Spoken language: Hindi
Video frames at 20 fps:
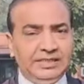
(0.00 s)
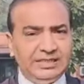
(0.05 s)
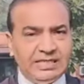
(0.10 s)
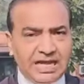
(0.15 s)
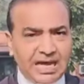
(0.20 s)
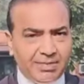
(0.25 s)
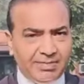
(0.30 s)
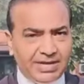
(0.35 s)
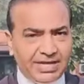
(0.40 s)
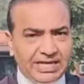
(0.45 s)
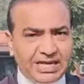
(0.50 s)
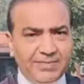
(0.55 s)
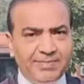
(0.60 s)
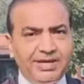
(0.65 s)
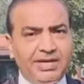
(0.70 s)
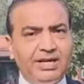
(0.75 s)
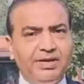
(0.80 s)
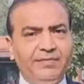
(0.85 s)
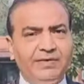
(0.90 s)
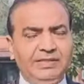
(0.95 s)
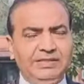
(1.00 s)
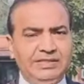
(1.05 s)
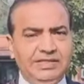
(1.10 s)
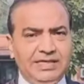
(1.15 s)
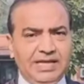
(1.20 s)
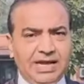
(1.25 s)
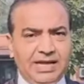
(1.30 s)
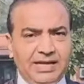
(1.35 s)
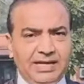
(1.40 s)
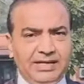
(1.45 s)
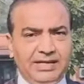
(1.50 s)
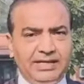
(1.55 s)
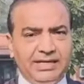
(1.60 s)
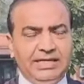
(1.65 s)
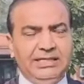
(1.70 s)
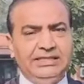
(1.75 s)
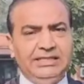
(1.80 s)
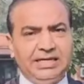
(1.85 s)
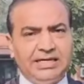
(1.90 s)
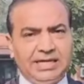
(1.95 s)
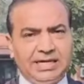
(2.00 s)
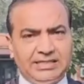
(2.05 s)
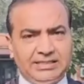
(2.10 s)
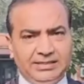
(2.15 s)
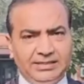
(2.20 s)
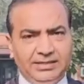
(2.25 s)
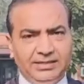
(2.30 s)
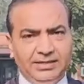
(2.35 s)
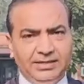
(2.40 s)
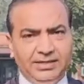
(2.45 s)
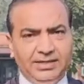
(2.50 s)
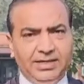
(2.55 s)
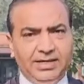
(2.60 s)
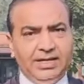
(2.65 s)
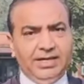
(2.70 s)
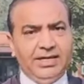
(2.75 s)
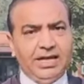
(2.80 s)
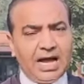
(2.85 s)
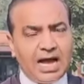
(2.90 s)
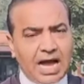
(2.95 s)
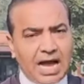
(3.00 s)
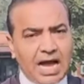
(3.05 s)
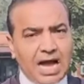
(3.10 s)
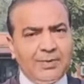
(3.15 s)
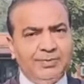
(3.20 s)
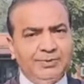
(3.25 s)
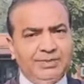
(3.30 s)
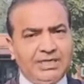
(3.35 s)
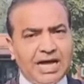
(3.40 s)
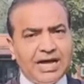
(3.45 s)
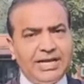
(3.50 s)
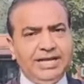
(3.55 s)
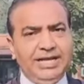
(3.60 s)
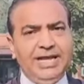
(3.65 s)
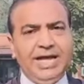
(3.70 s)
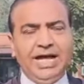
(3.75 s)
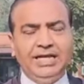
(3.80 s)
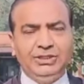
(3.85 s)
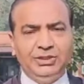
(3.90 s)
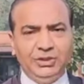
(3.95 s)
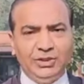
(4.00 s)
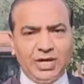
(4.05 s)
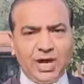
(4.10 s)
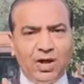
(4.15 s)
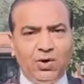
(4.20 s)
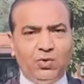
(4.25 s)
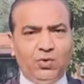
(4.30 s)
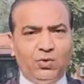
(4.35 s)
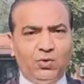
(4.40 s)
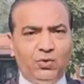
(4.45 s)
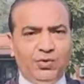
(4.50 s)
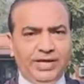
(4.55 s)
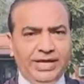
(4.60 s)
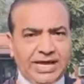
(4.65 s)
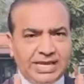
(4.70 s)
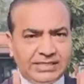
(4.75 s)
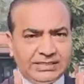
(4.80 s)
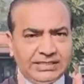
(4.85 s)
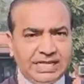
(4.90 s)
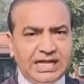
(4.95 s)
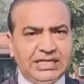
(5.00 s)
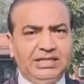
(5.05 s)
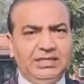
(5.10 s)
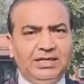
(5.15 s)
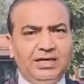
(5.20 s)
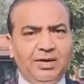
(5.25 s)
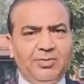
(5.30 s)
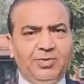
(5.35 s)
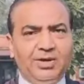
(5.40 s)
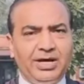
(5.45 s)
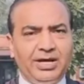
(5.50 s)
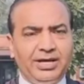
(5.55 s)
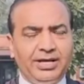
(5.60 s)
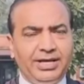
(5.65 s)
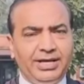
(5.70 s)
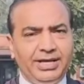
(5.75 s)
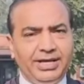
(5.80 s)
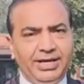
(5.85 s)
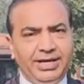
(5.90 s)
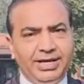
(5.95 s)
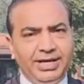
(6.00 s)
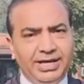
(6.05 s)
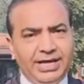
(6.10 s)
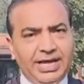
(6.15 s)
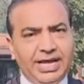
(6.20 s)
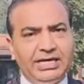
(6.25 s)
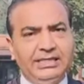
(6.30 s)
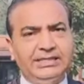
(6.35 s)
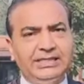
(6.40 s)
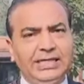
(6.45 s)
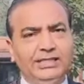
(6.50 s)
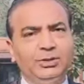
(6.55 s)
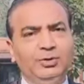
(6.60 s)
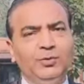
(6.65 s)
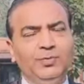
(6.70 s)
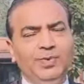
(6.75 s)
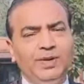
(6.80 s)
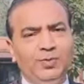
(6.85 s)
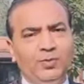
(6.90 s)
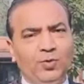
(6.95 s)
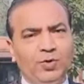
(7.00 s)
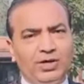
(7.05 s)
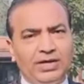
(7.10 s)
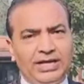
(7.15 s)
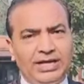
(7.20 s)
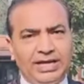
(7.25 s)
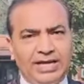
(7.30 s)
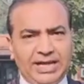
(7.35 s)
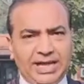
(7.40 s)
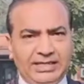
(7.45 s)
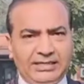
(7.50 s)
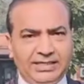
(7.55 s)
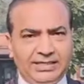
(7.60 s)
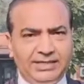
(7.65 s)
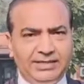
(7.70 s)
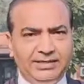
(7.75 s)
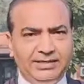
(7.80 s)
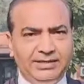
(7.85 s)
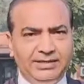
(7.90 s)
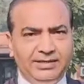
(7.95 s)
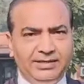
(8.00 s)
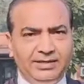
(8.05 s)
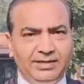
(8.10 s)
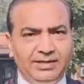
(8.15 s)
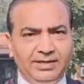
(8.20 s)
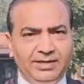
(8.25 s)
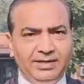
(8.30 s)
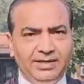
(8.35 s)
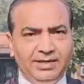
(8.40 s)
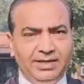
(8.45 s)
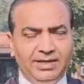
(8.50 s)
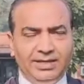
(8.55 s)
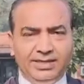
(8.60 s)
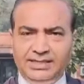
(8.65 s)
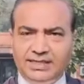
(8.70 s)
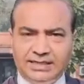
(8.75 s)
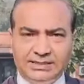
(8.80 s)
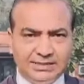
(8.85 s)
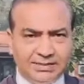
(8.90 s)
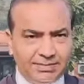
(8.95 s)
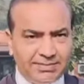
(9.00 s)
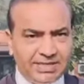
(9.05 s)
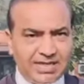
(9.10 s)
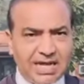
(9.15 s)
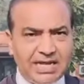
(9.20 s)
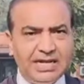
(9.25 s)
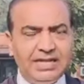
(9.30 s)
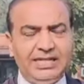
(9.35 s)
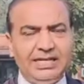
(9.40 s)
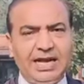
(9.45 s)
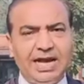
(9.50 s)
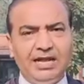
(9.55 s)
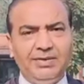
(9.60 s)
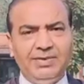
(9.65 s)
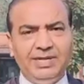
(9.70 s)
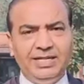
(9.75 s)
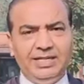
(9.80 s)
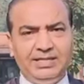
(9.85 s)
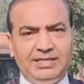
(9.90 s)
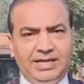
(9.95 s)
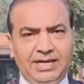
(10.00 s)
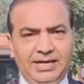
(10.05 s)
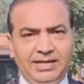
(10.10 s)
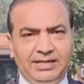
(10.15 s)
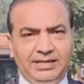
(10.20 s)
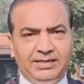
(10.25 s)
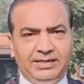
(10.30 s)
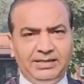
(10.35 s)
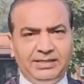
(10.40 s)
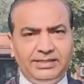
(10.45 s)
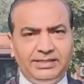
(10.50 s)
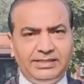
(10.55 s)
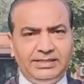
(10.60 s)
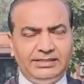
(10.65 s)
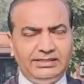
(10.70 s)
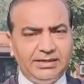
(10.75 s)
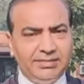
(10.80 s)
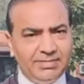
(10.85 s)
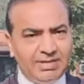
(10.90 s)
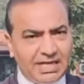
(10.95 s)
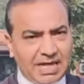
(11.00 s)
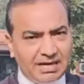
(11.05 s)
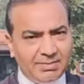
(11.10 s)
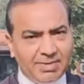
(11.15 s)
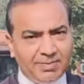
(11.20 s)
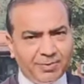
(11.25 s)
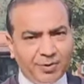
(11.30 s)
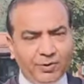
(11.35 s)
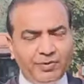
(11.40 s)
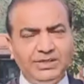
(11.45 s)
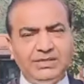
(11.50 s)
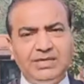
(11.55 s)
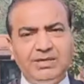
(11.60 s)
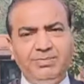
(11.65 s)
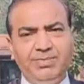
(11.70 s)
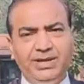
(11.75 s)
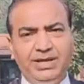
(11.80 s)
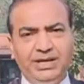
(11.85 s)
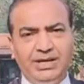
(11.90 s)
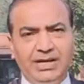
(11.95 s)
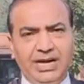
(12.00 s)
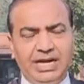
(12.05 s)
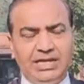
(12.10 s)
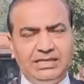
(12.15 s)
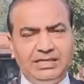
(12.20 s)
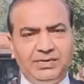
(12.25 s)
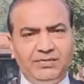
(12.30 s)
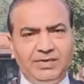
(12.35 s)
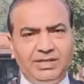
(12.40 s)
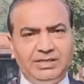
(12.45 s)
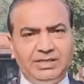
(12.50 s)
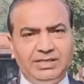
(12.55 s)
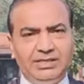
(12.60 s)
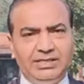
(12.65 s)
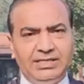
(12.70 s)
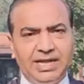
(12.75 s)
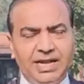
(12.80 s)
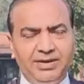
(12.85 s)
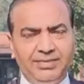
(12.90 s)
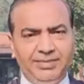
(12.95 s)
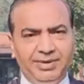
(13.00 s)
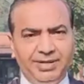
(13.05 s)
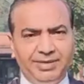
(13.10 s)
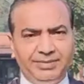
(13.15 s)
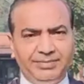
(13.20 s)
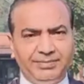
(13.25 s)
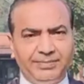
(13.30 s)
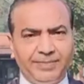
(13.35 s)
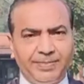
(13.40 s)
इसलिए हमने यह भी रिक्वेस्ट किया है केंद्र सरकार से कि आप सारी याचिकाओं को एक साथ क्लब करके एक साथ सुप्रीम कोर्ट लेके आ जाइए यह संविधान अधिकार भी देता है यह संविधान में प्रोविजन भी है आर्टिकल 139 में